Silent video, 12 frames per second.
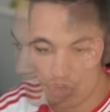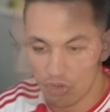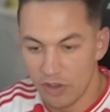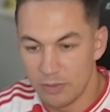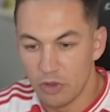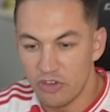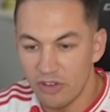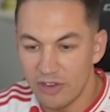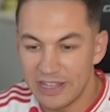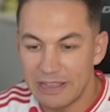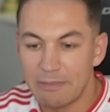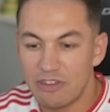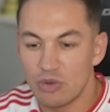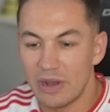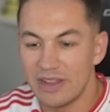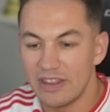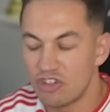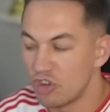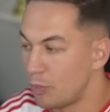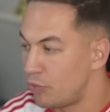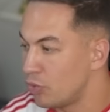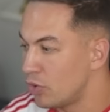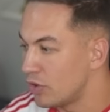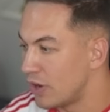J'ai envie de me dire une équipe qui joue à Ligue des
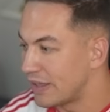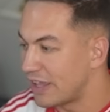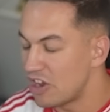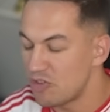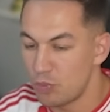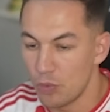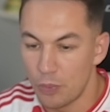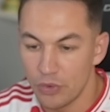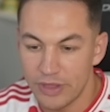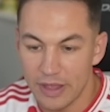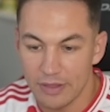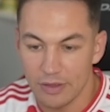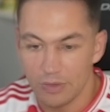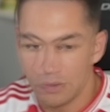Champions et dans laquelle je peux peut-être